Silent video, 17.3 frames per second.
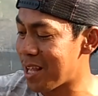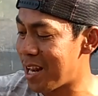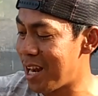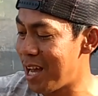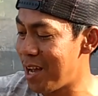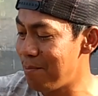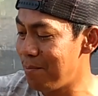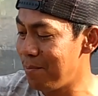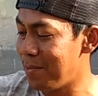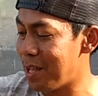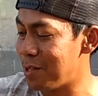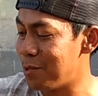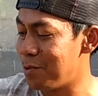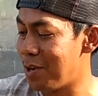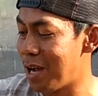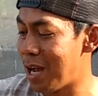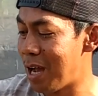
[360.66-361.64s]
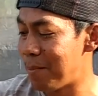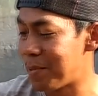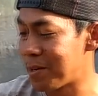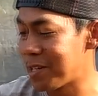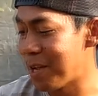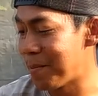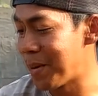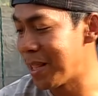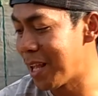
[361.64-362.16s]
media tanam dan juga
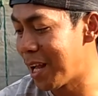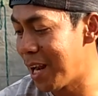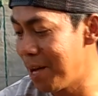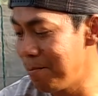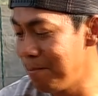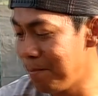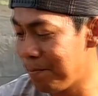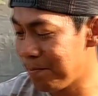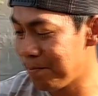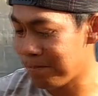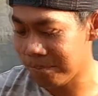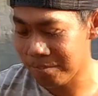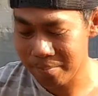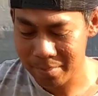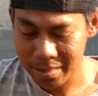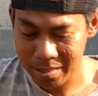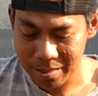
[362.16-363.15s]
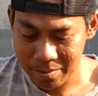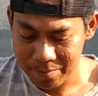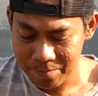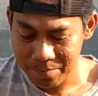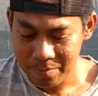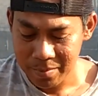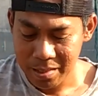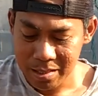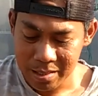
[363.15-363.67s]
persiapan tanam
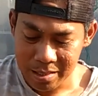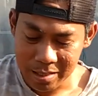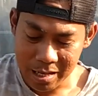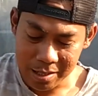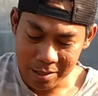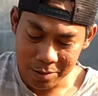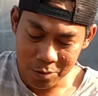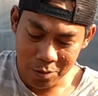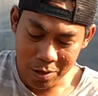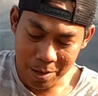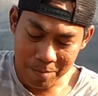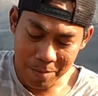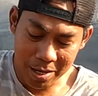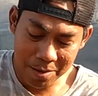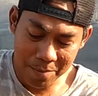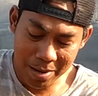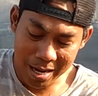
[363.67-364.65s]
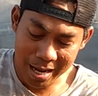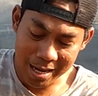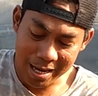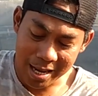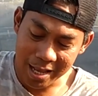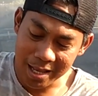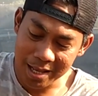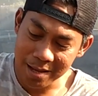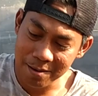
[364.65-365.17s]
dan juga
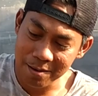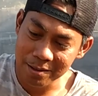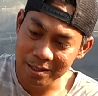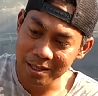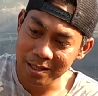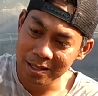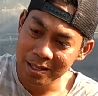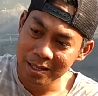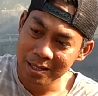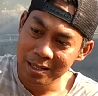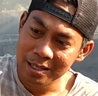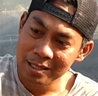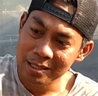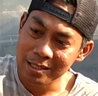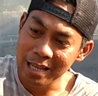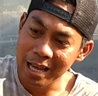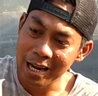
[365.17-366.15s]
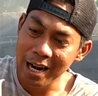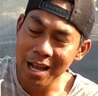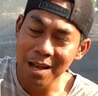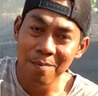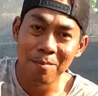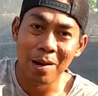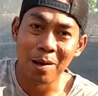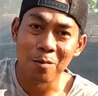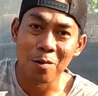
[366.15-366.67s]
bagaimana ini
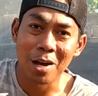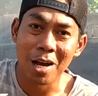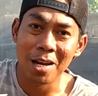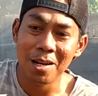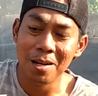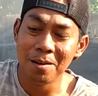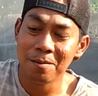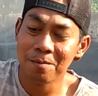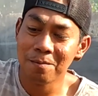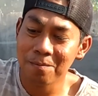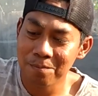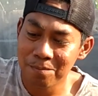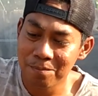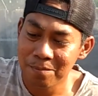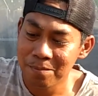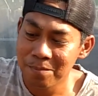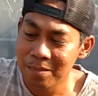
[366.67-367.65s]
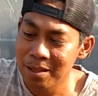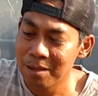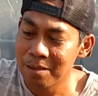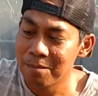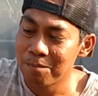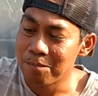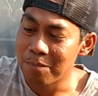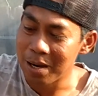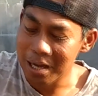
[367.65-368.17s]
cara melakukan
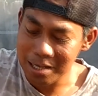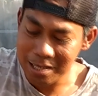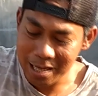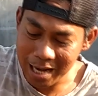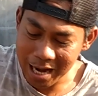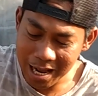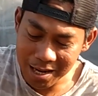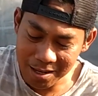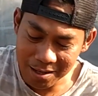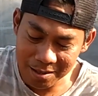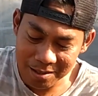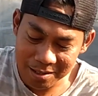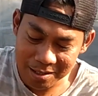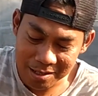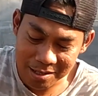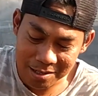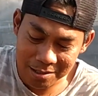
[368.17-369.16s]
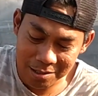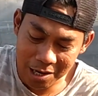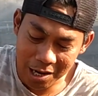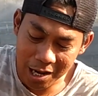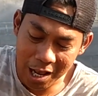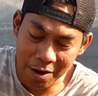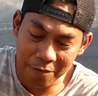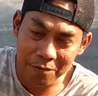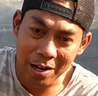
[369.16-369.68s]
pengenceran
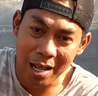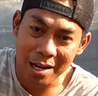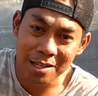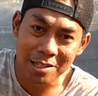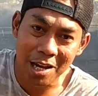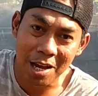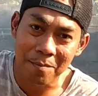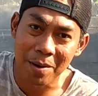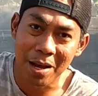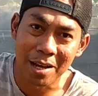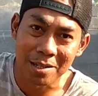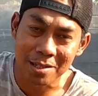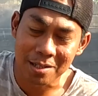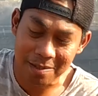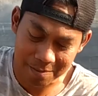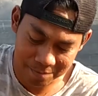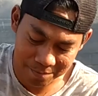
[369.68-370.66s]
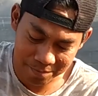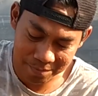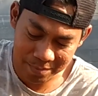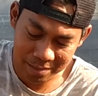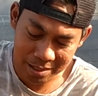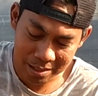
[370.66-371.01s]
JLF dan JMS.